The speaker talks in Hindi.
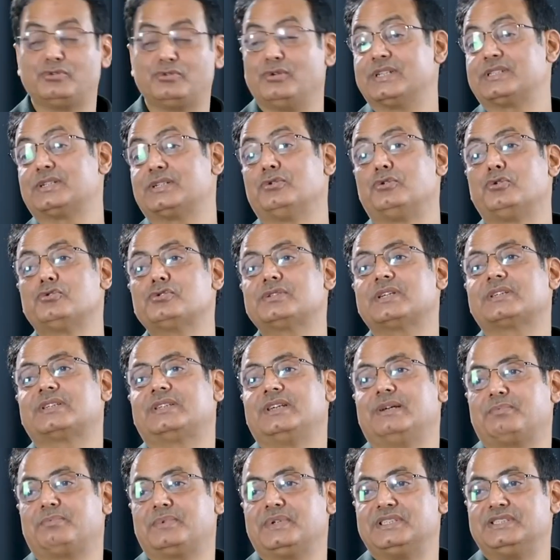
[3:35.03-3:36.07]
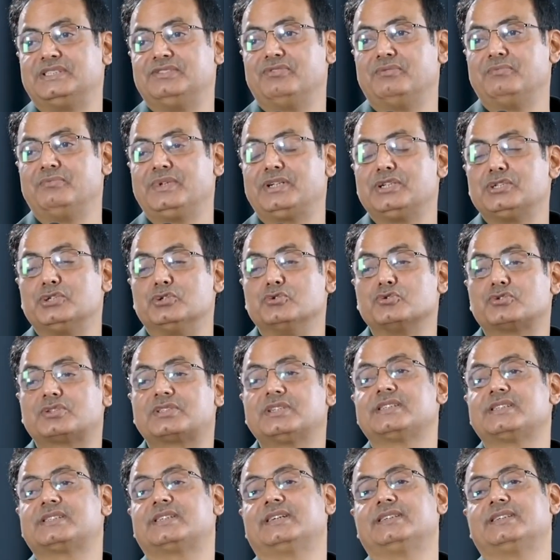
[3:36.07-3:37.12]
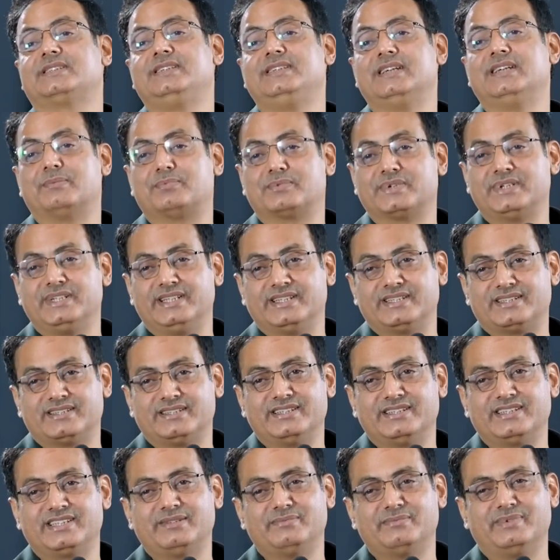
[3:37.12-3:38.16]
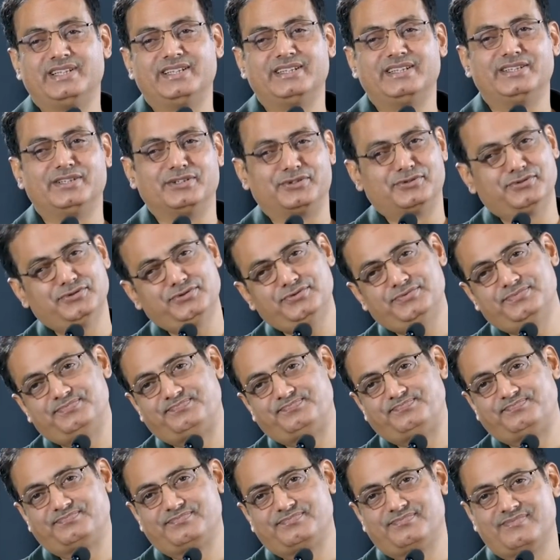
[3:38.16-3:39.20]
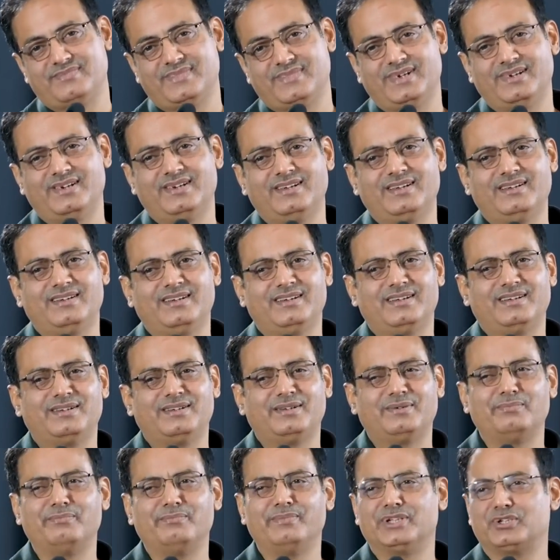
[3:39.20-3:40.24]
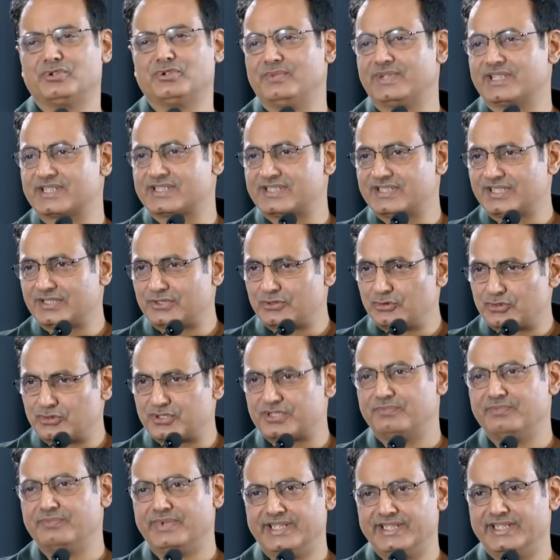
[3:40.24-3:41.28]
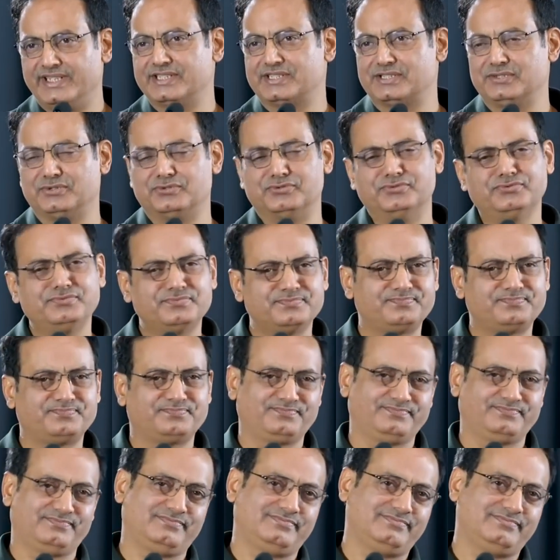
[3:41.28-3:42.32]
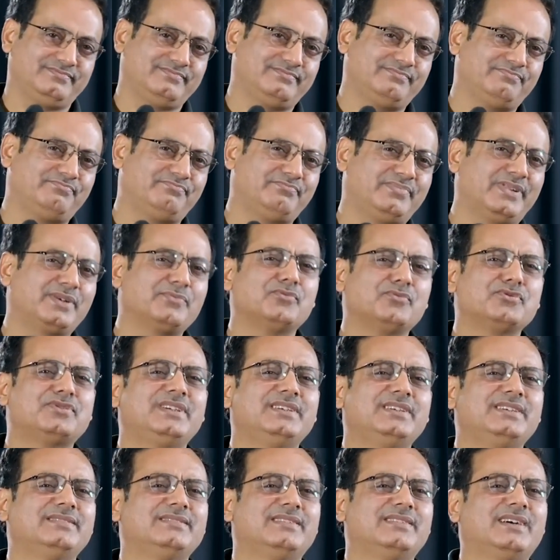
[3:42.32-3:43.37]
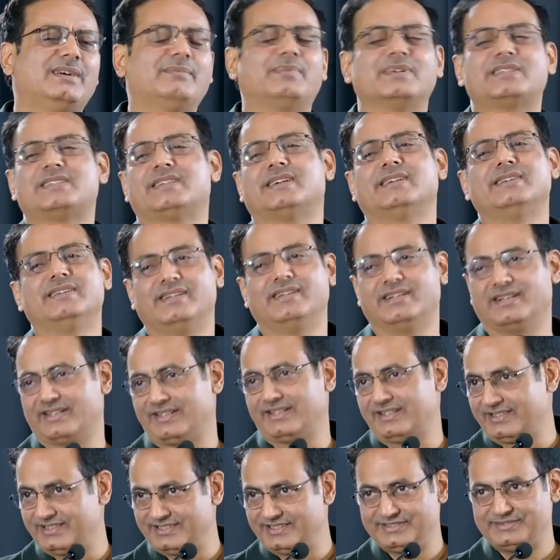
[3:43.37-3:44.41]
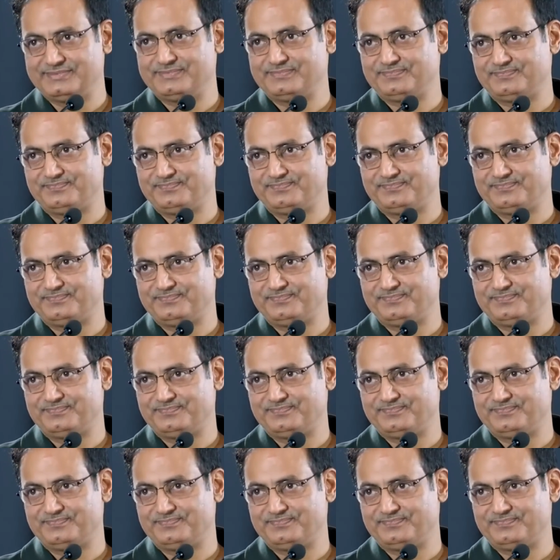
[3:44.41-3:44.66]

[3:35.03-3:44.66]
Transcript: तो ऐसा हो सकता है आपके जीवन में कि दूसरा साथी आपका ये कहे कि भैया देखो मैं तुम्हारे साथ कुछ महीने से हूँ पर मुझे अब अच्छा नहीं लग रहा